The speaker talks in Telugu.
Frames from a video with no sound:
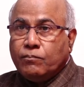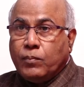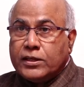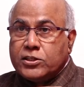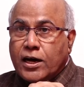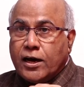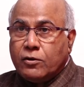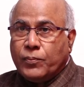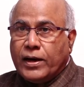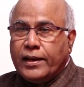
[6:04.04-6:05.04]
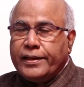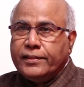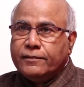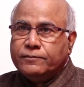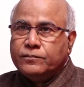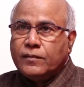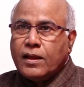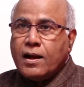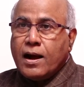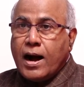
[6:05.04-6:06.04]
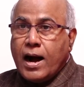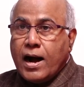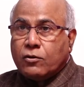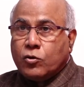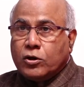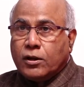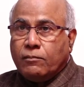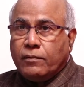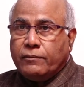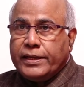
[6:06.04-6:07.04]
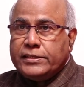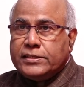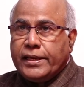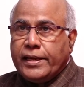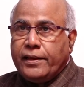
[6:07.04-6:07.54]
బజారు పాలైంది ఆ కుటుంబం నుంచి